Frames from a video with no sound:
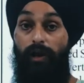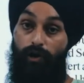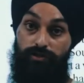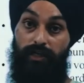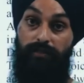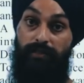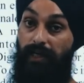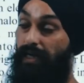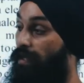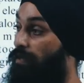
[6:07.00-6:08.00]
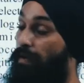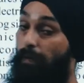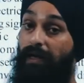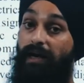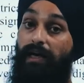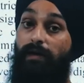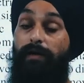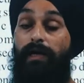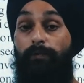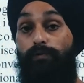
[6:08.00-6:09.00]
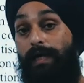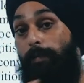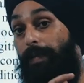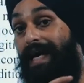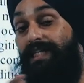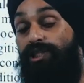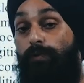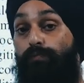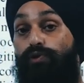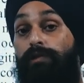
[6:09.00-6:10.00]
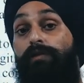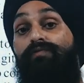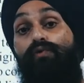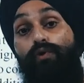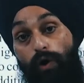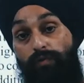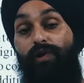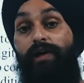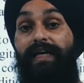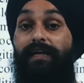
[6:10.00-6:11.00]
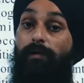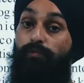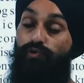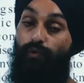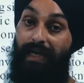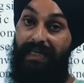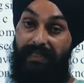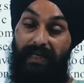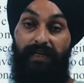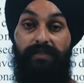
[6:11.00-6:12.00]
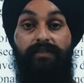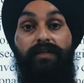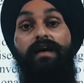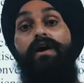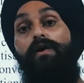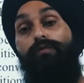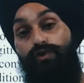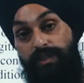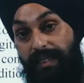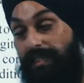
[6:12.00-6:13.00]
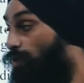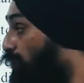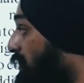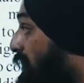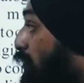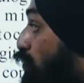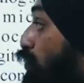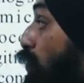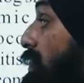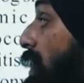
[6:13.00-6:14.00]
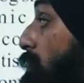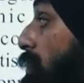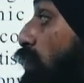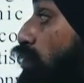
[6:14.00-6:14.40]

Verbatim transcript: लॉजिक ठीक है ये मेमोरी कार्ड का मैंने आपको बताया ब्लैक स्ट्रिप होती थी वो नॉन वोलेटाइल आप उसको इरेज नहीं कर सकते वो जैसी होती थी उसको हिसाब से कुछ